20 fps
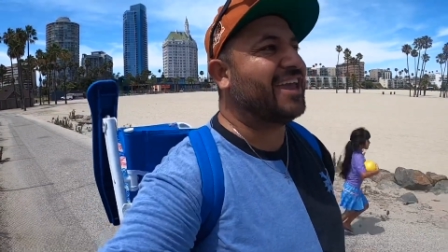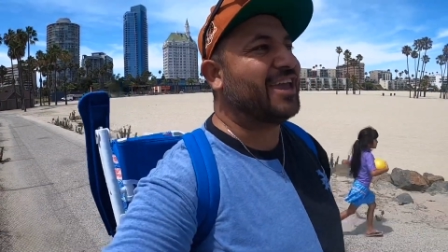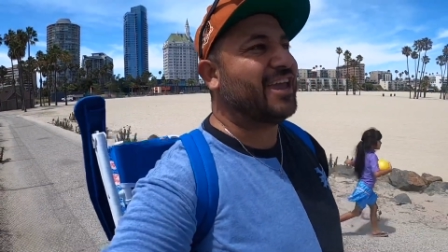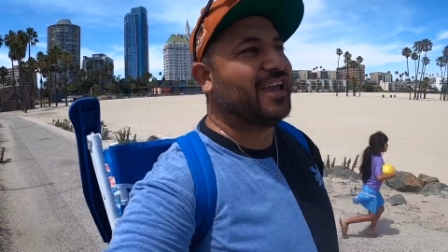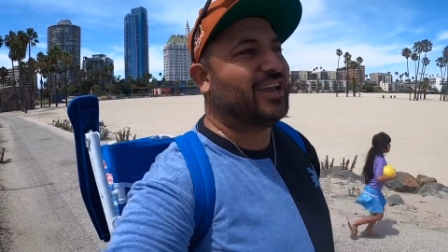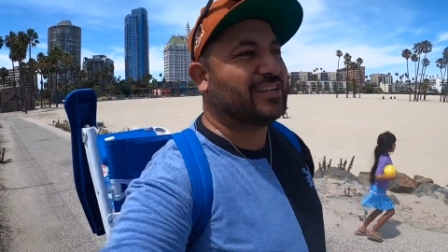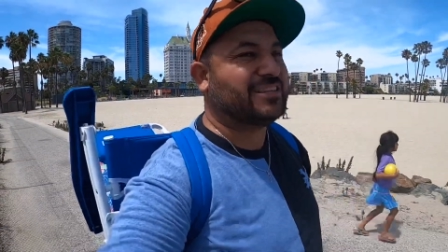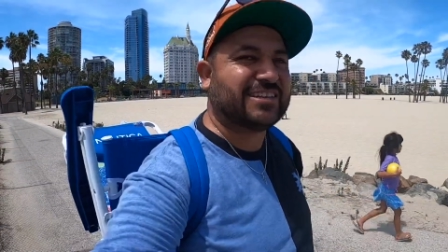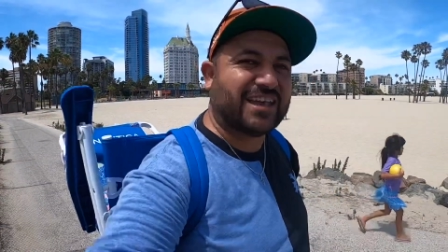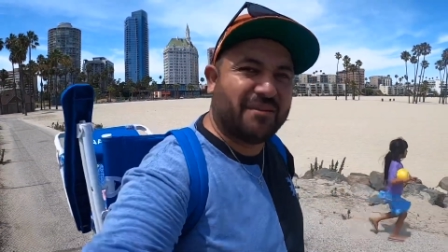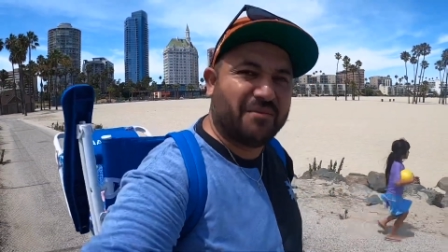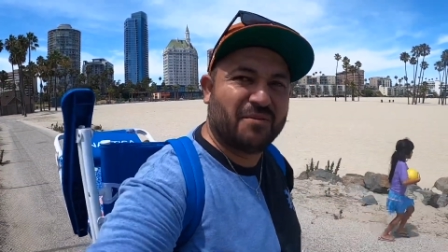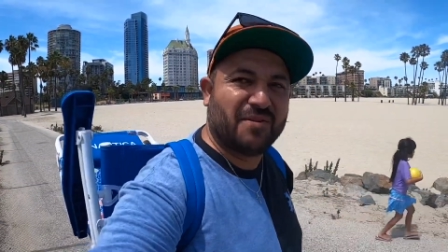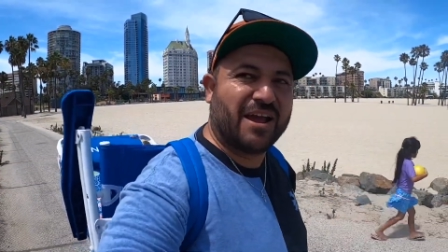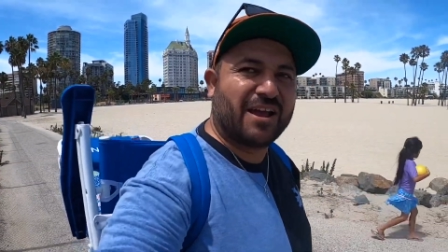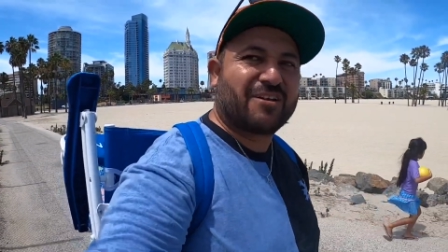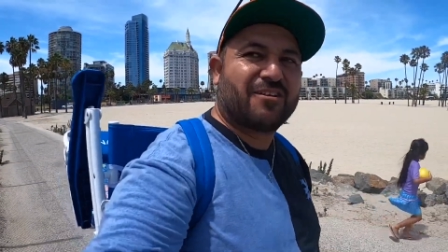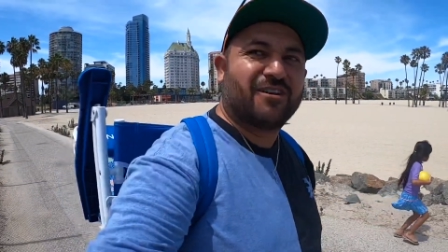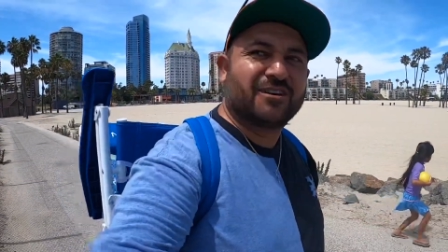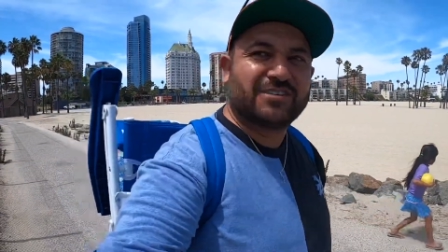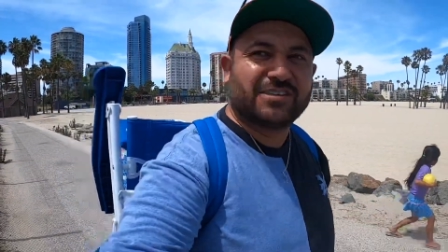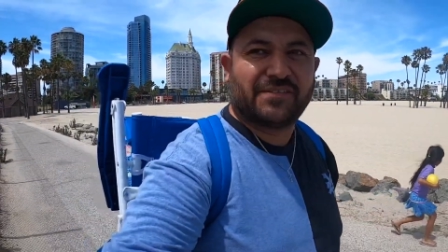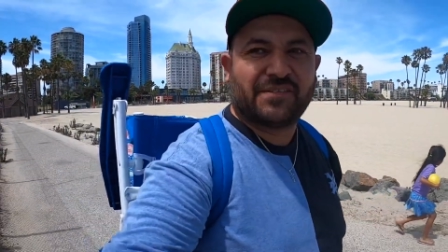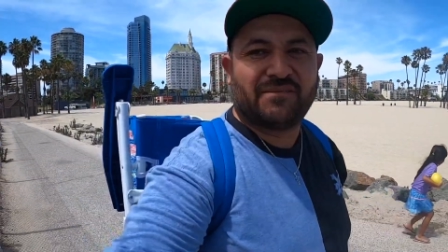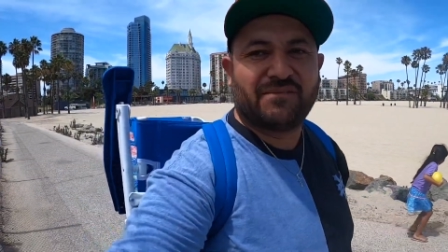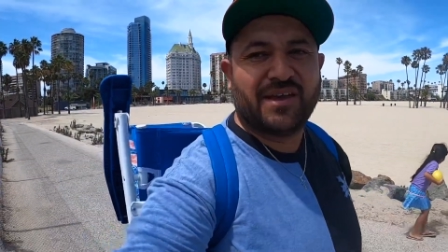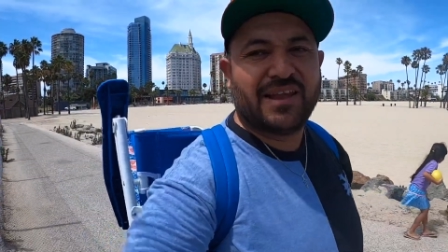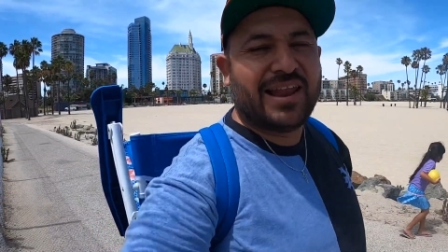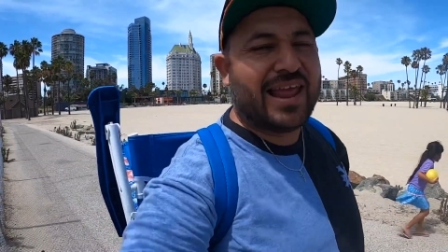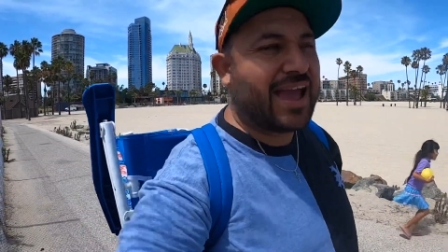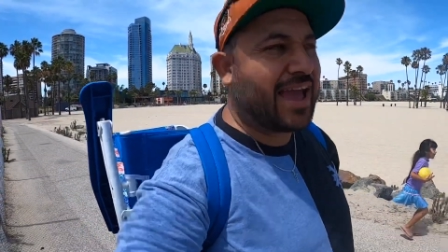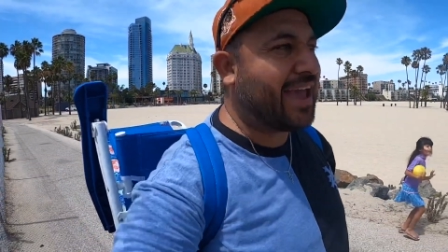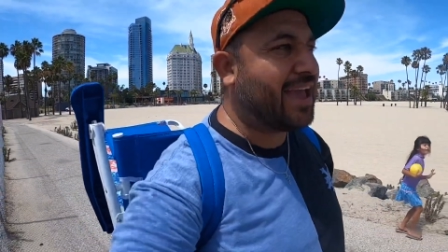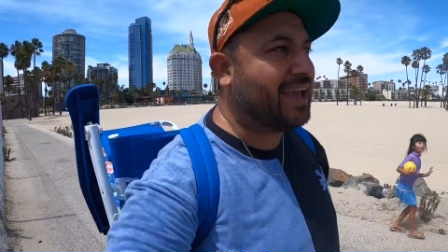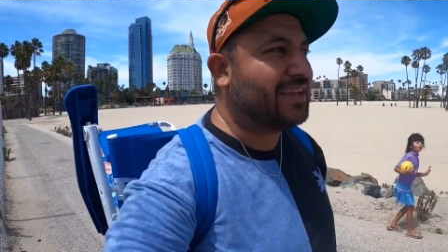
Y sabe una cosa familia,